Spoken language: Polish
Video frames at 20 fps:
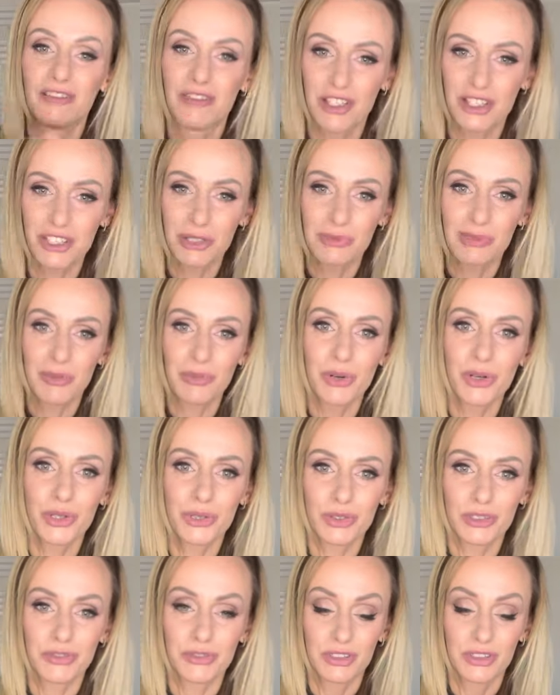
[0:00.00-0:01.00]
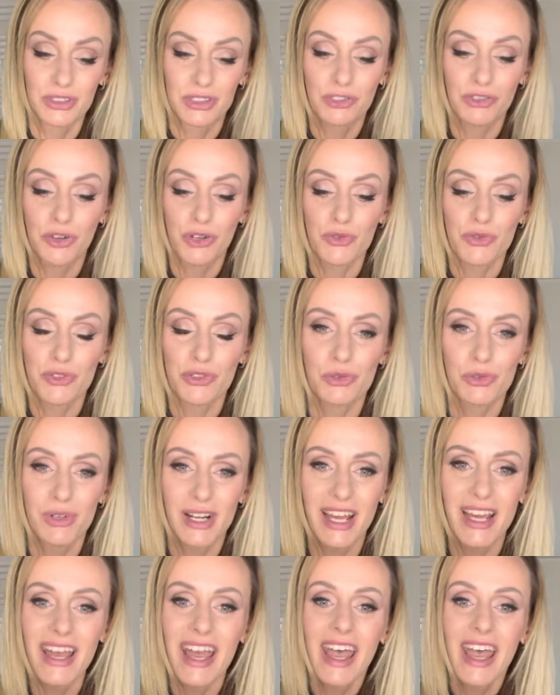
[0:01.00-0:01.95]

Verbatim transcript: wejdzie głęboko w Twoją skórę